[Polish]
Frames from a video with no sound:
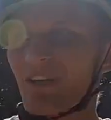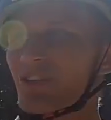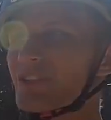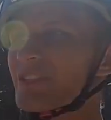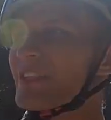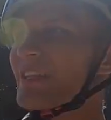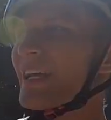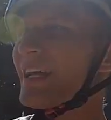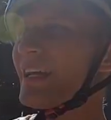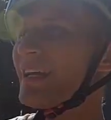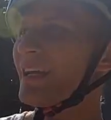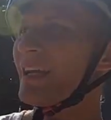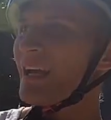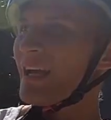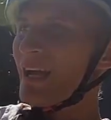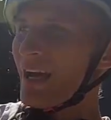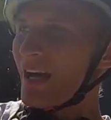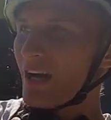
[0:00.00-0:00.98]
na godzinę,
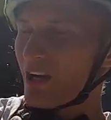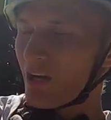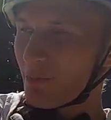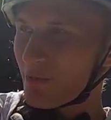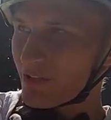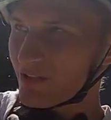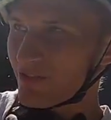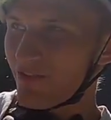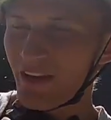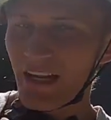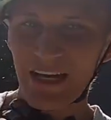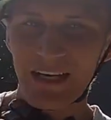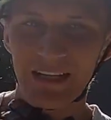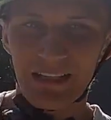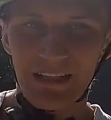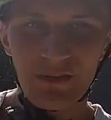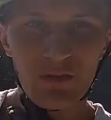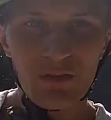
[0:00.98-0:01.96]
robiąc
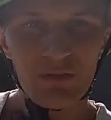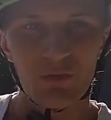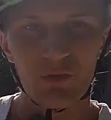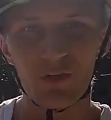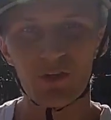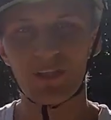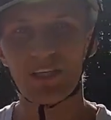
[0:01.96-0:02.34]
flarę na dużym